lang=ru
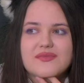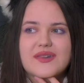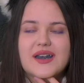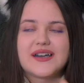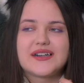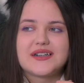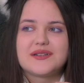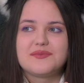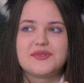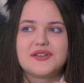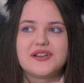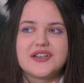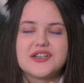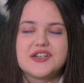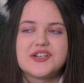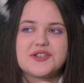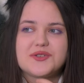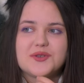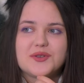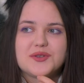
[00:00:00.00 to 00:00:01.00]
Это было
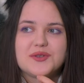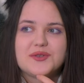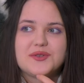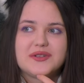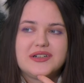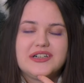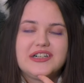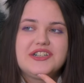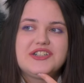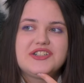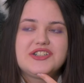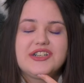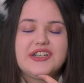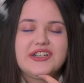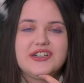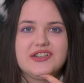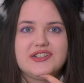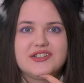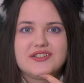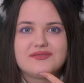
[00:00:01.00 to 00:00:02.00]
еще до
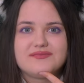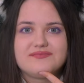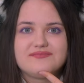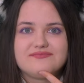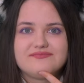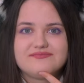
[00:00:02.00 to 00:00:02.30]
лечения,